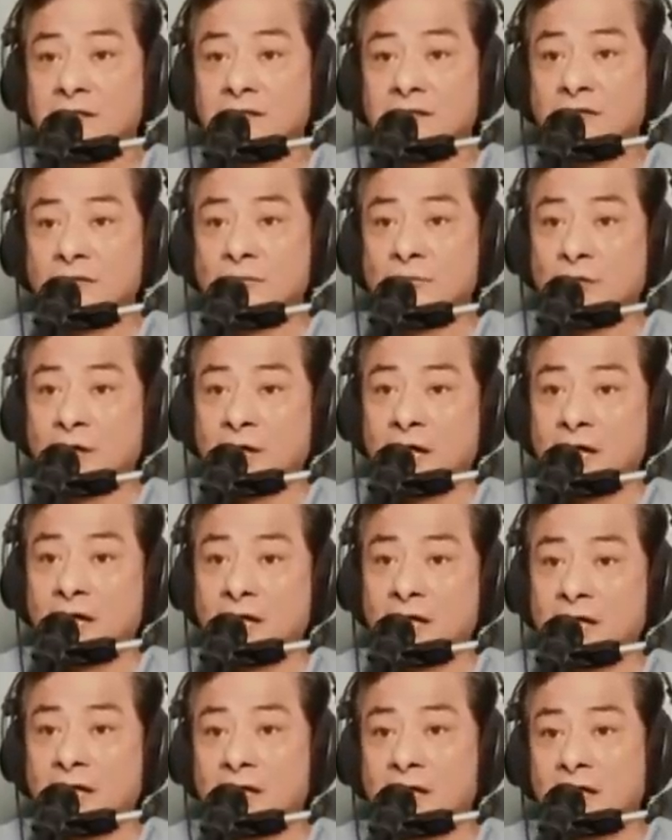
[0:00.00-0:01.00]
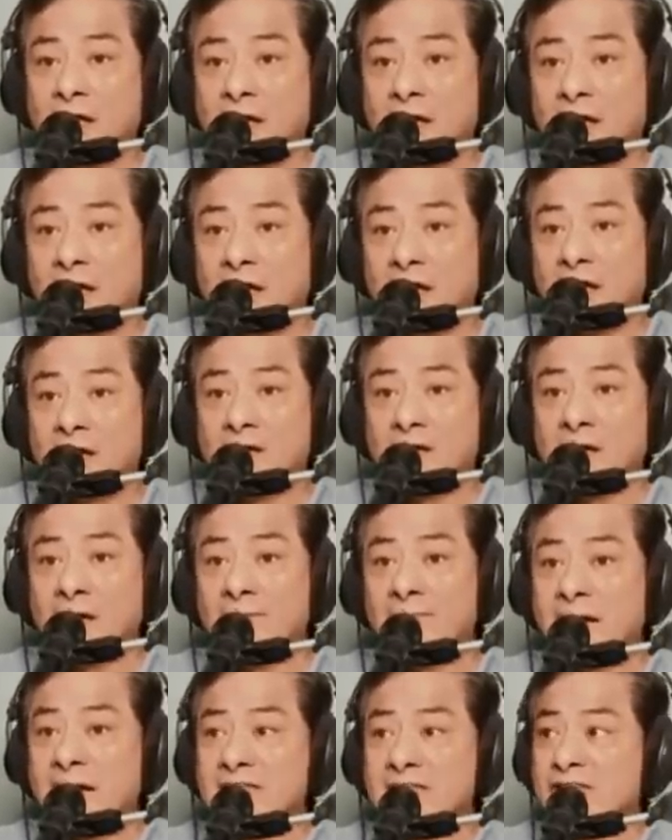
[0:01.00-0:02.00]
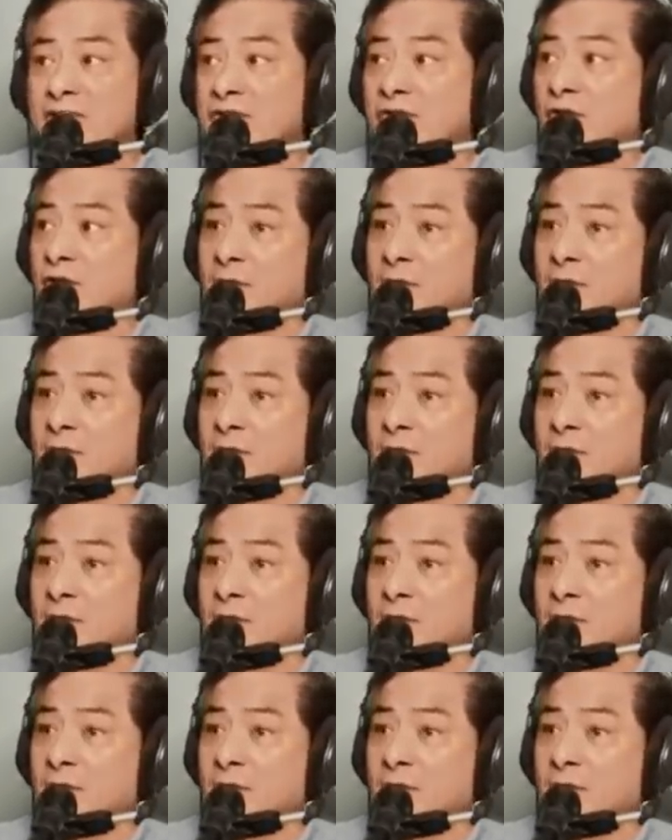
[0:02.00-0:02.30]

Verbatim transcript: Yung mukhang, yung ambassador